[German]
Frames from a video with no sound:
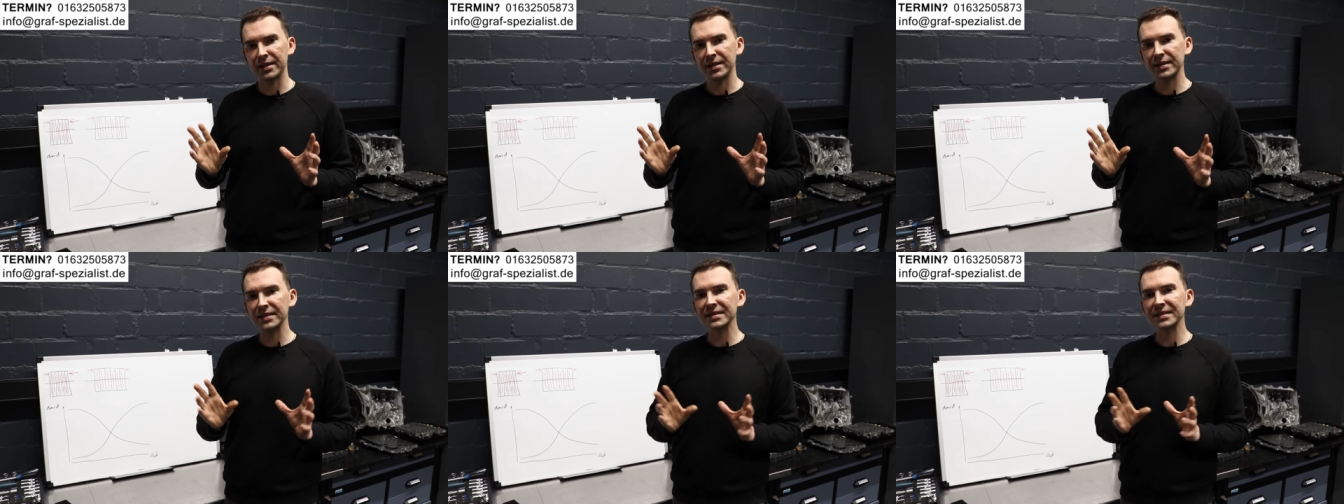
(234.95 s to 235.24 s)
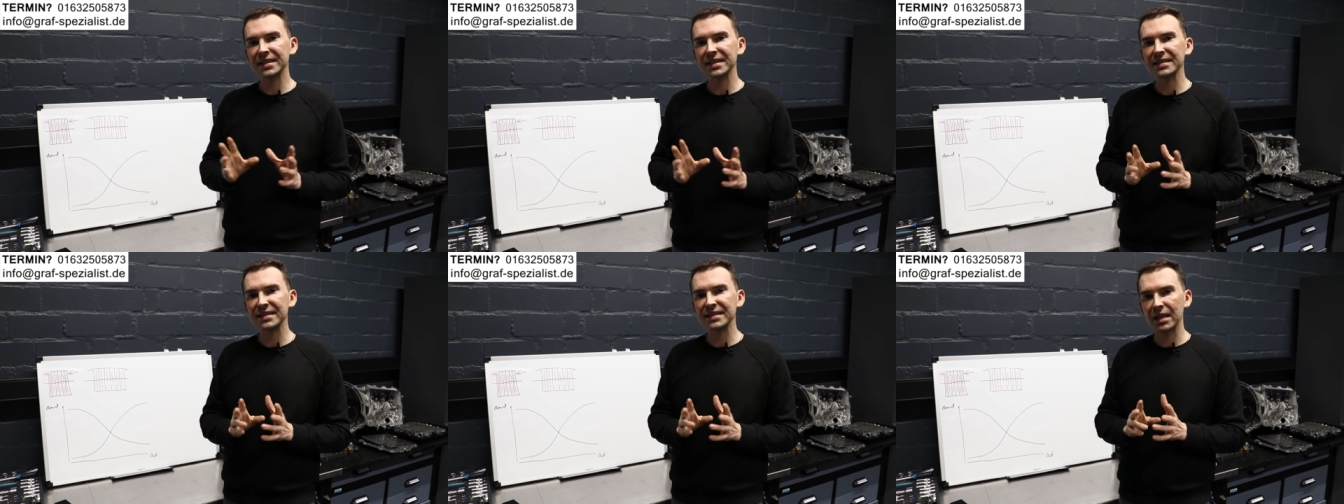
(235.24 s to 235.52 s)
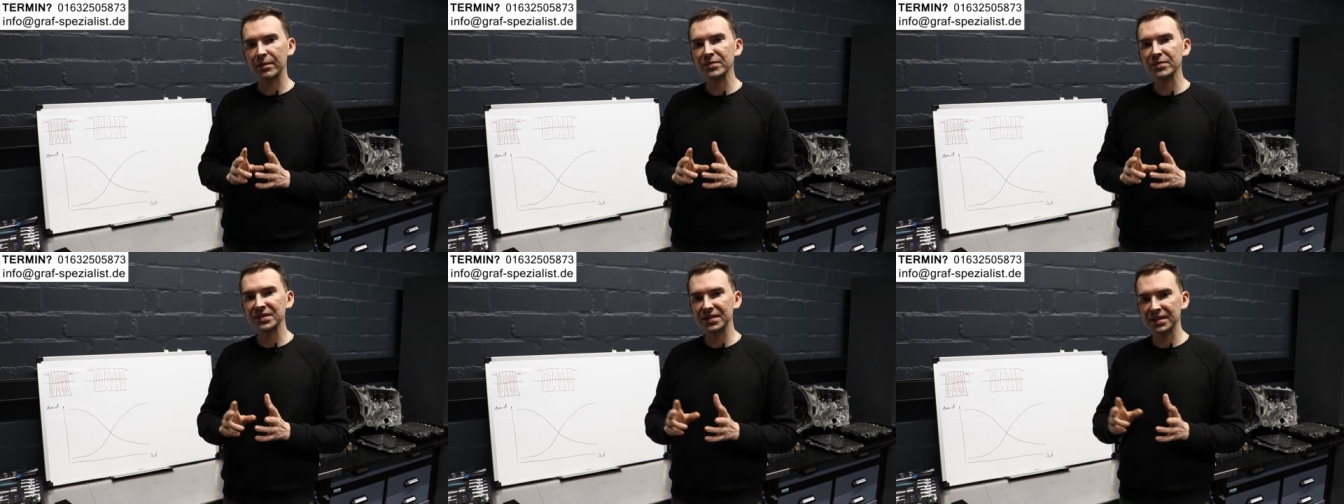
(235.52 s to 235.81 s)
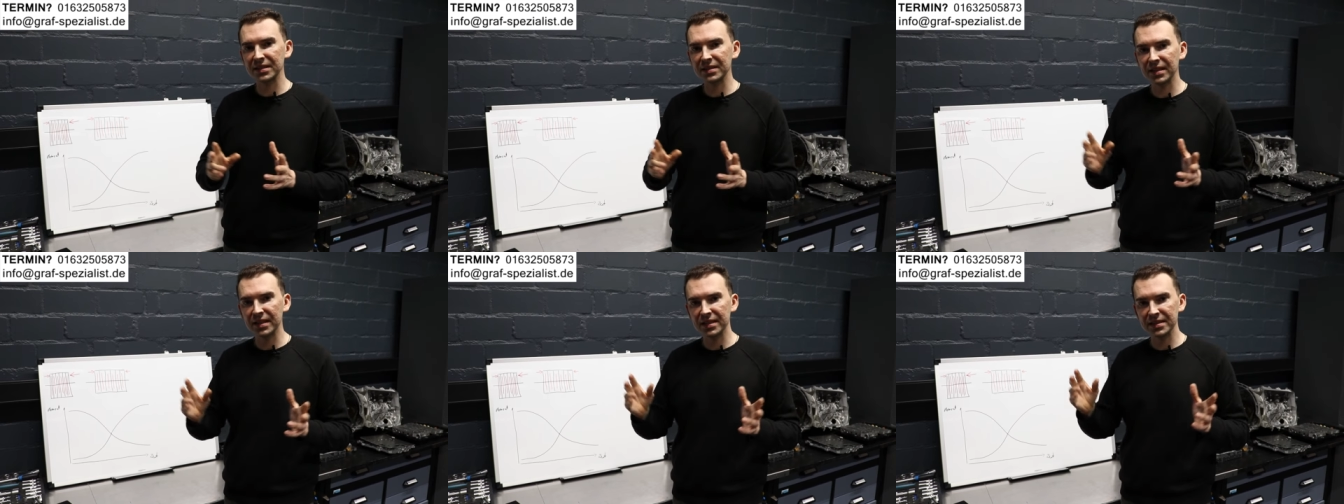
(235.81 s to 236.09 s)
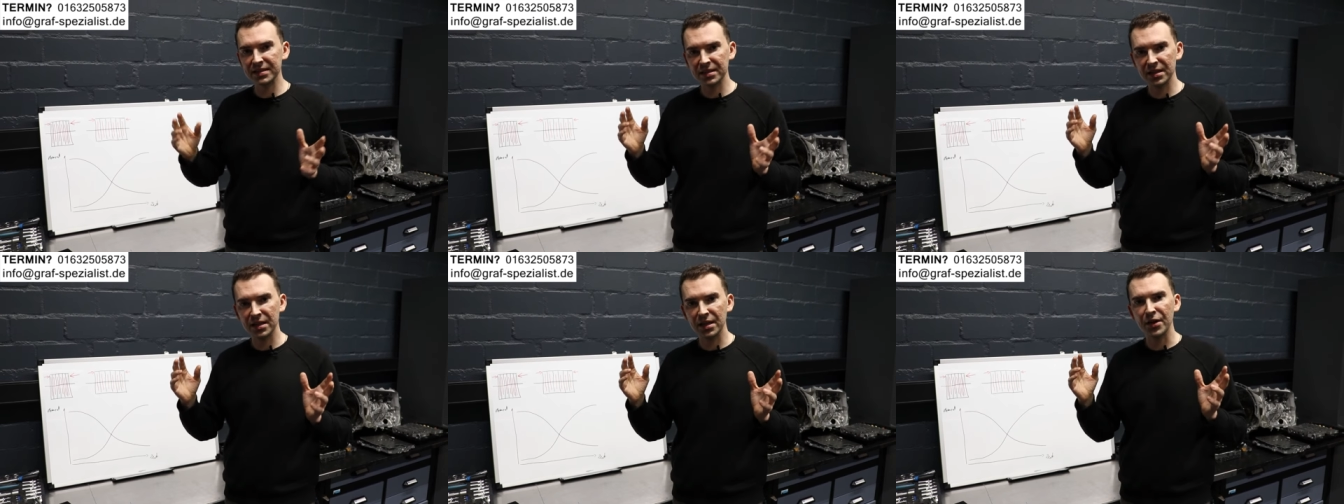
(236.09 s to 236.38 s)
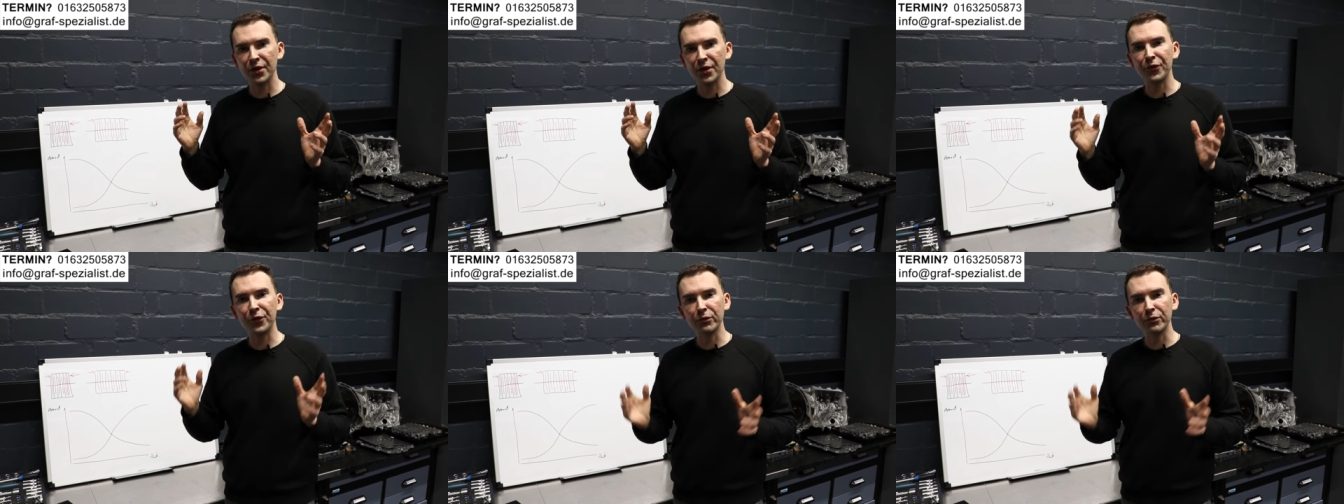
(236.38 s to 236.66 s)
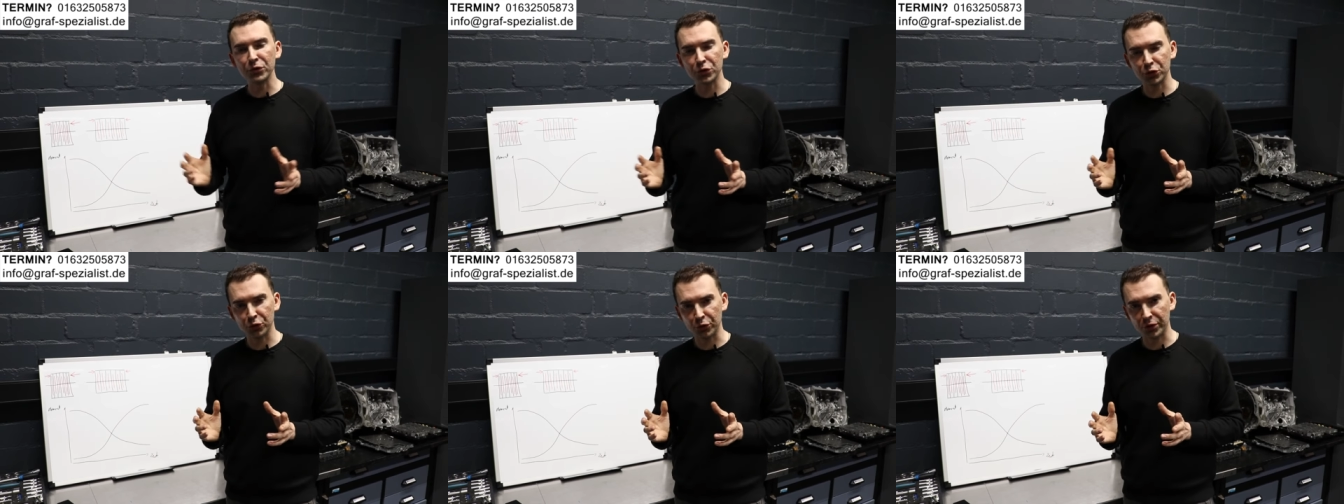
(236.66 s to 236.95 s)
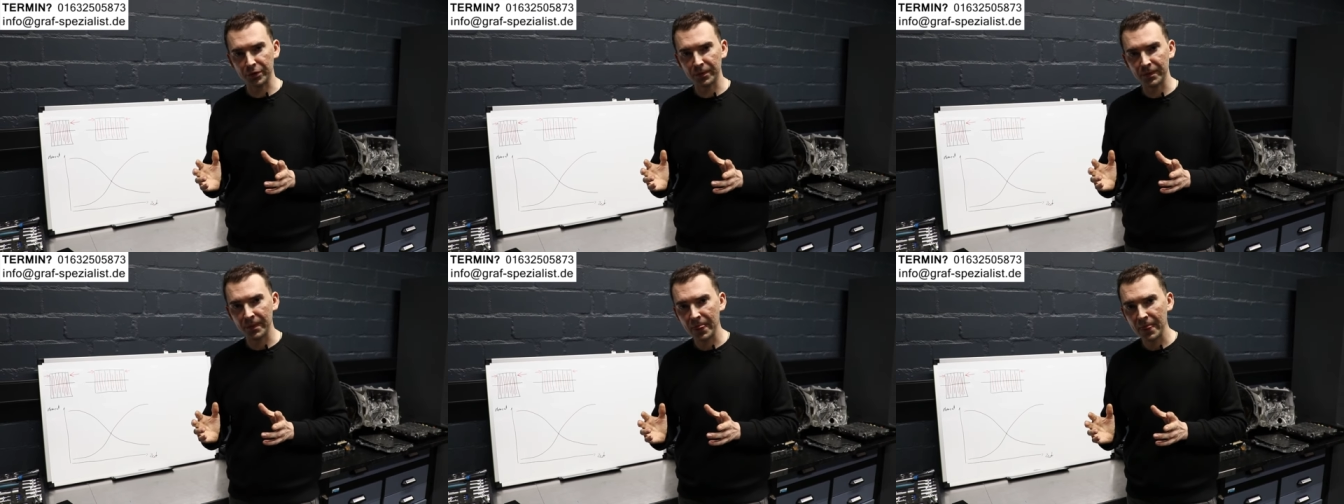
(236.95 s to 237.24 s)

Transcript: Insgesamt sind das fünf Stück.